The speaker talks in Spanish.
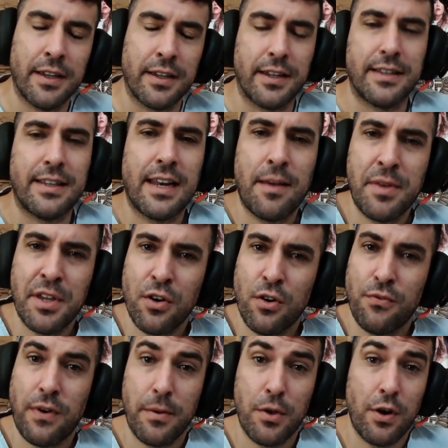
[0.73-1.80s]
¿Qué tal
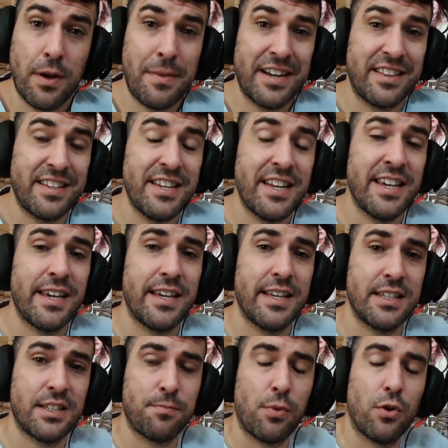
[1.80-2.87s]
amigo, Fabiola Martínez
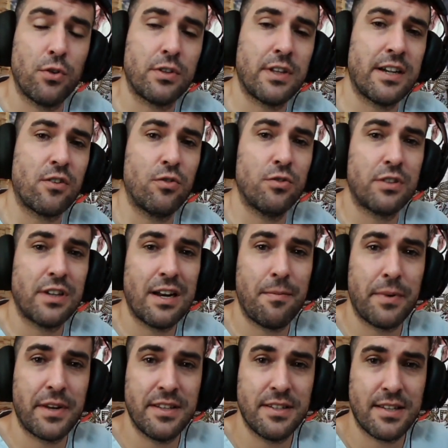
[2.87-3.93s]
explota contra la
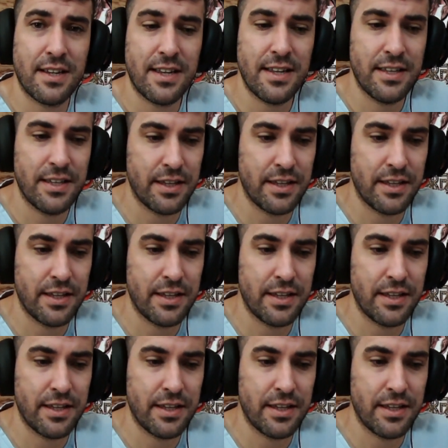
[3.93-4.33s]
prensa.